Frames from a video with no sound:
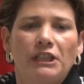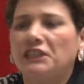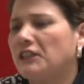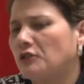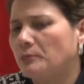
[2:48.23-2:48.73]
Y
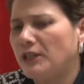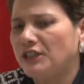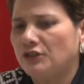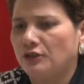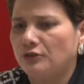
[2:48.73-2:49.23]
en el
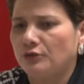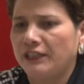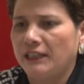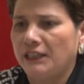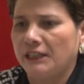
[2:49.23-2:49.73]
2018
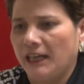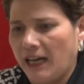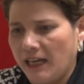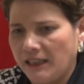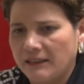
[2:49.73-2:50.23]
usted elige
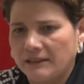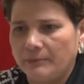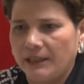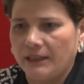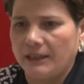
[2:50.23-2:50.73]
a esa
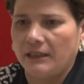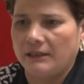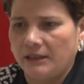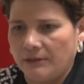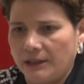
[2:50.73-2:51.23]
Asamblea
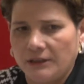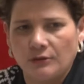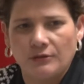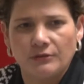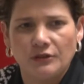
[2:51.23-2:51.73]
Legislativa y
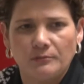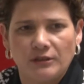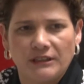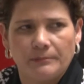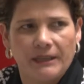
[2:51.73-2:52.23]
esos consejos
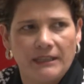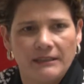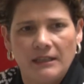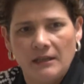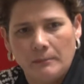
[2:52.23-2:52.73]

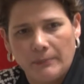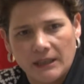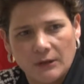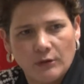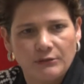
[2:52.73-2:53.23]
municipales
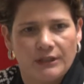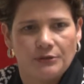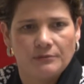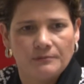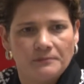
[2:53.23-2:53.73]
para cuatro
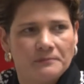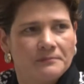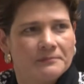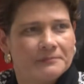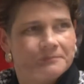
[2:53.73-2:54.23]
años.
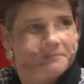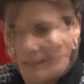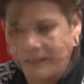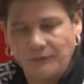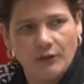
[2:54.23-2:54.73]
Así,
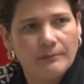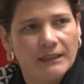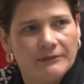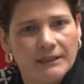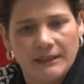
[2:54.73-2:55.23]
la
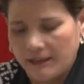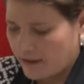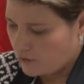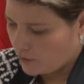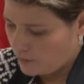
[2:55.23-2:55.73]
reforma debe de
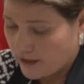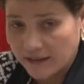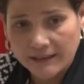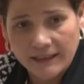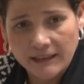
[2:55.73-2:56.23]

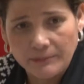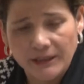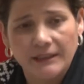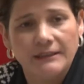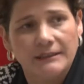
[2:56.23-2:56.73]
entrar en
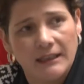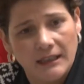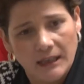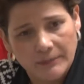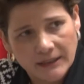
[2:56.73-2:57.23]
vigencia
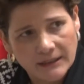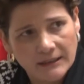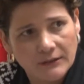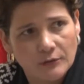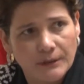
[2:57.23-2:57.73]
a partir
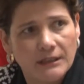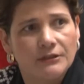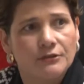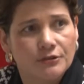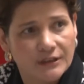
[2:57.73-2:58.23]
del
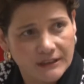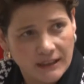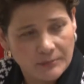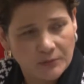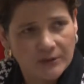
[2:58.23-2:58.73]
2018. Esa es
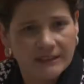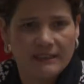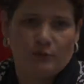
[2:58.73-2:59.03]
la propuesta